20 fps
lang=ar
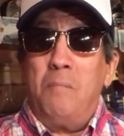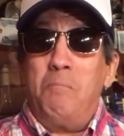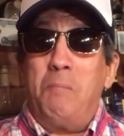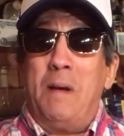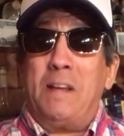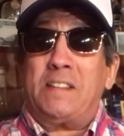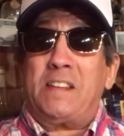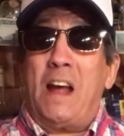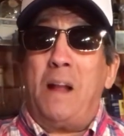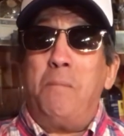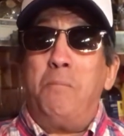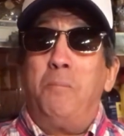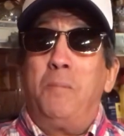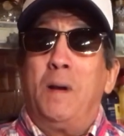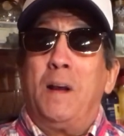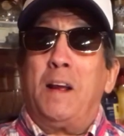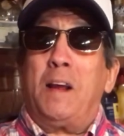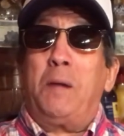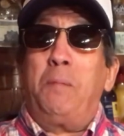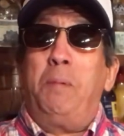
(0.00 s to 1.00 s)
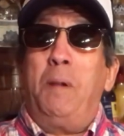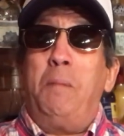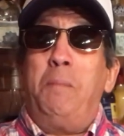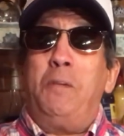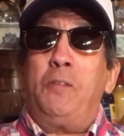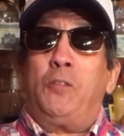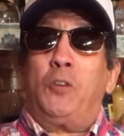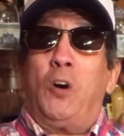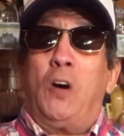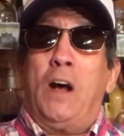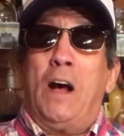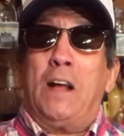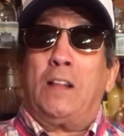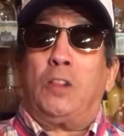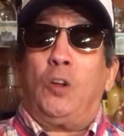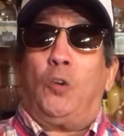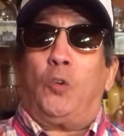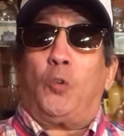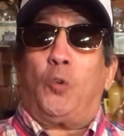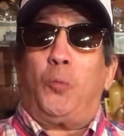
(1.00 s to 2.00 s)
مازال قبل ما يجوا
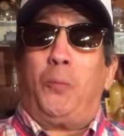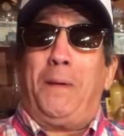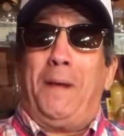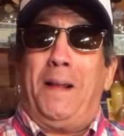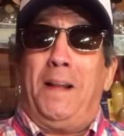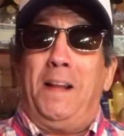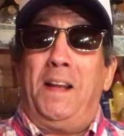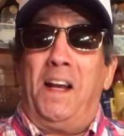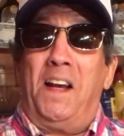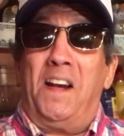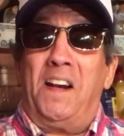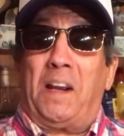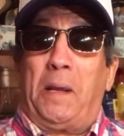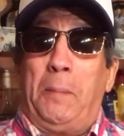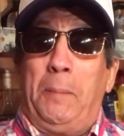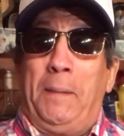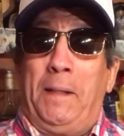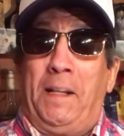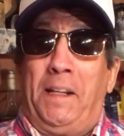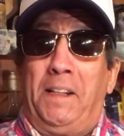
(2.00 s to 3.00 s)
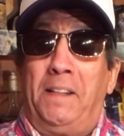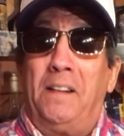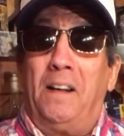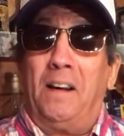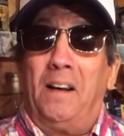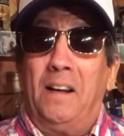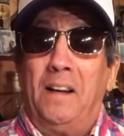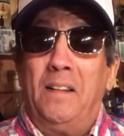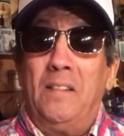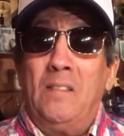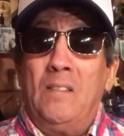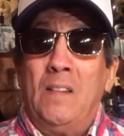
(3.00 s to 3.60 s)
هاد العروبيه اللي حاكمين علينا